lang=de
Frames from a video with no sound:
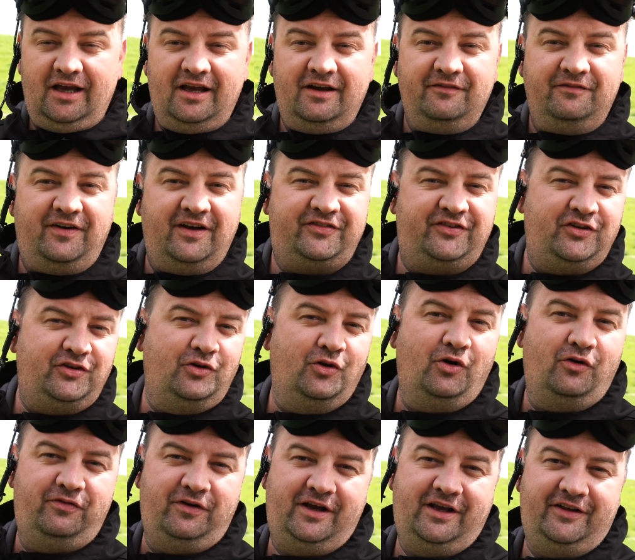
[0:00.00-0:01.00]
Was ich
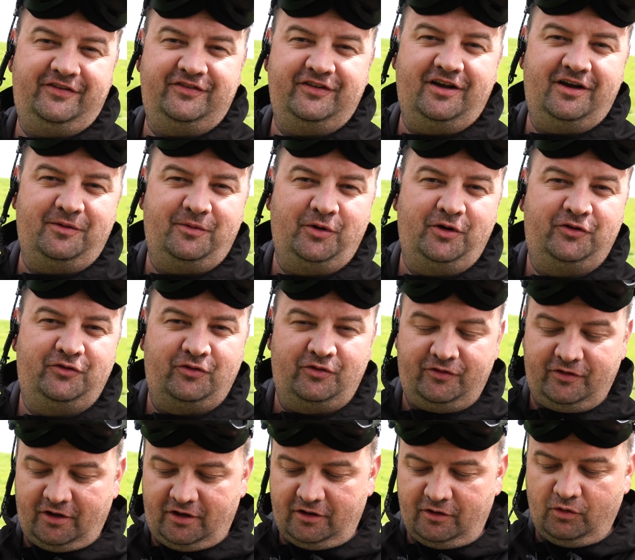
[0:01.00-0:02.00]
noch vergessen habe euch zu
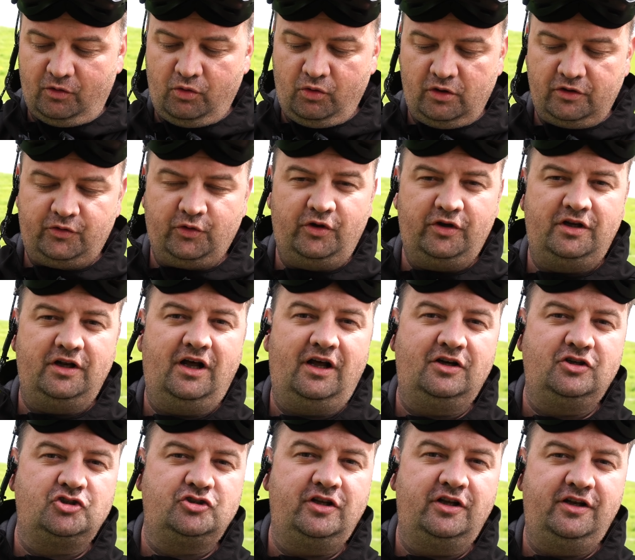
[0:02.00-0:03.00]
sagen, holt euch einen
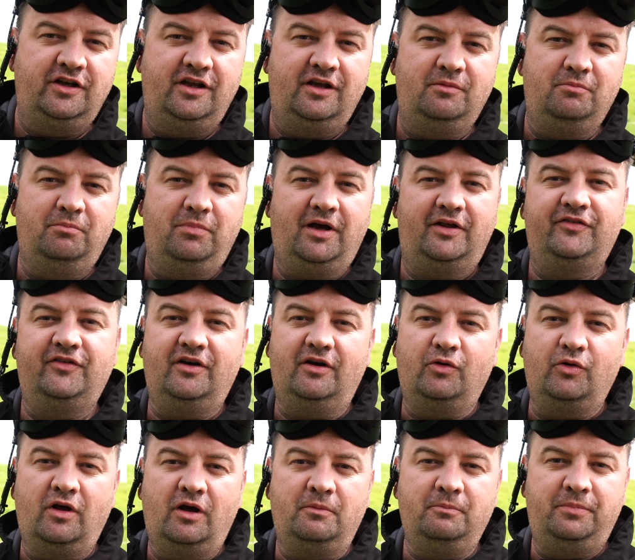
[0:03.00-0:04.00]
anständigen Buzzer
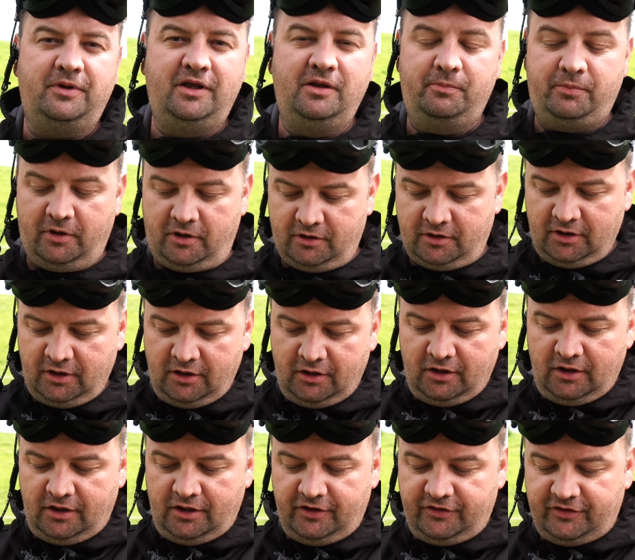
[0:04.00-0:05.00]
oder einen Pieper.
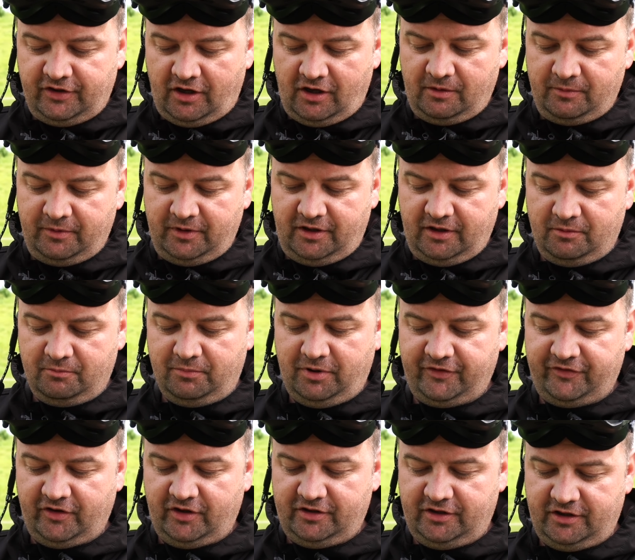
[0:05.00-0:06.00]
Ich habe hier einen
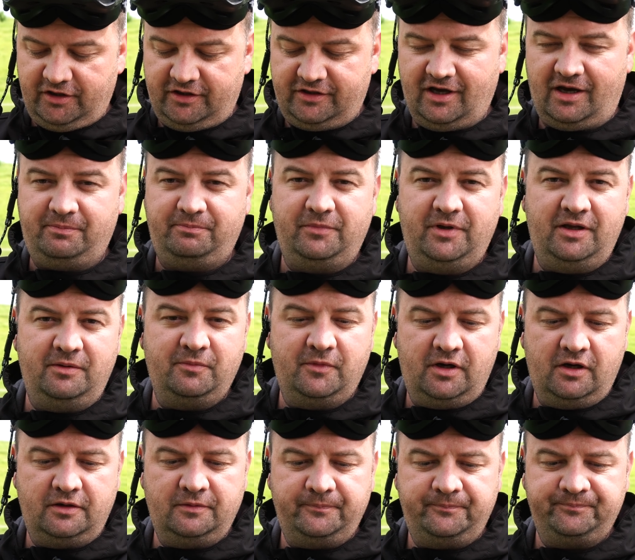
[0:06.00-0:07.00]
Buzzer, den ich abnehmen
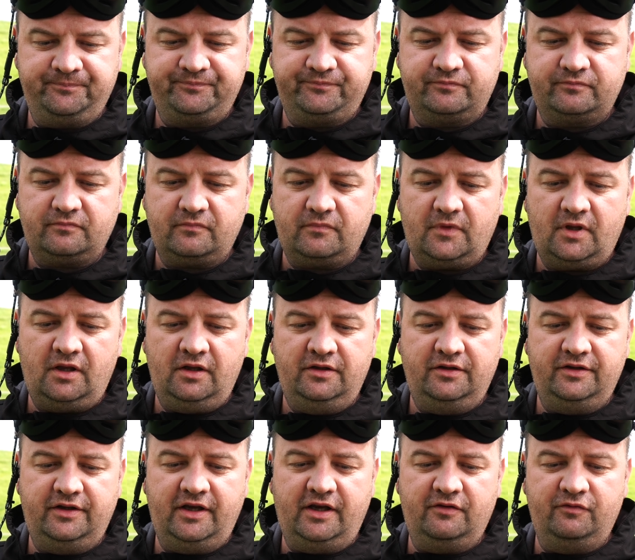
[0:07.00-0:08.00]
kann.
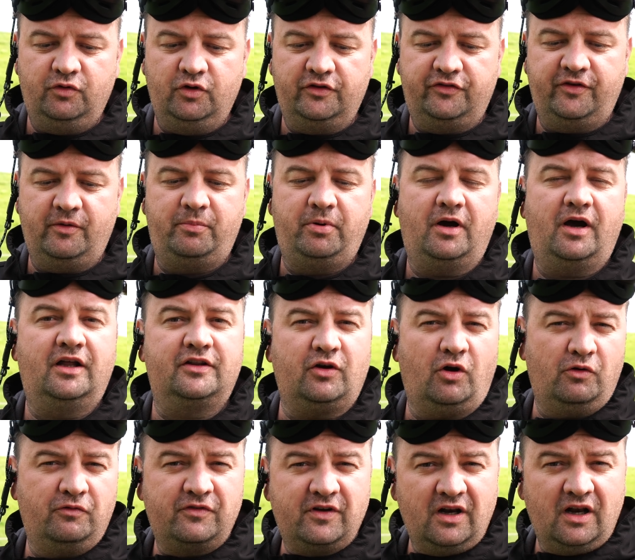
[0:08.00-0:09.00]
Der wird separat
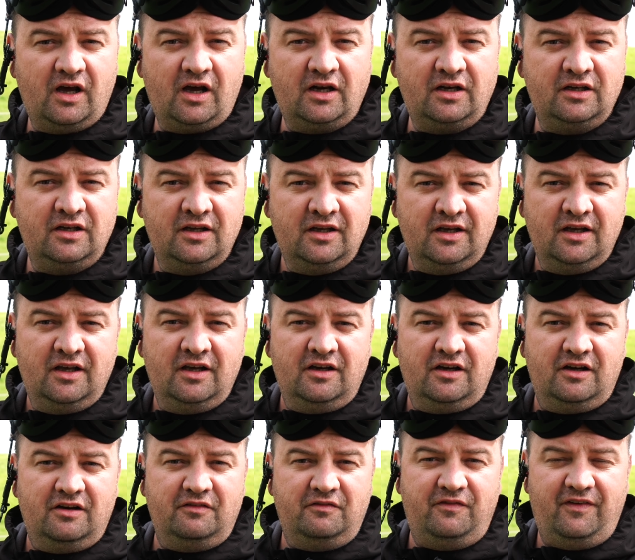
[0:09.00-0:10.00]
aufgeladen,
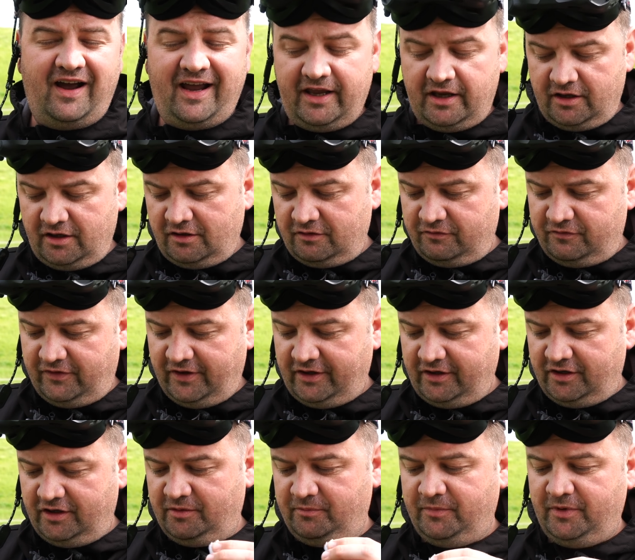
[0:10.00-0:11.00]
weil
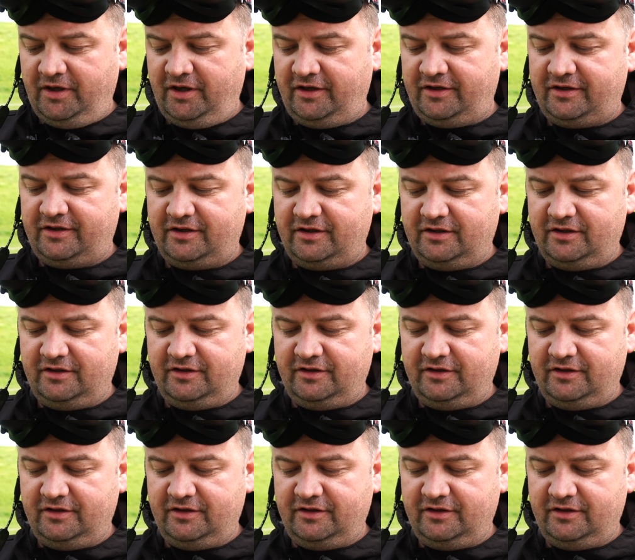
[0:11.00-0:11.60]
wenn nämlich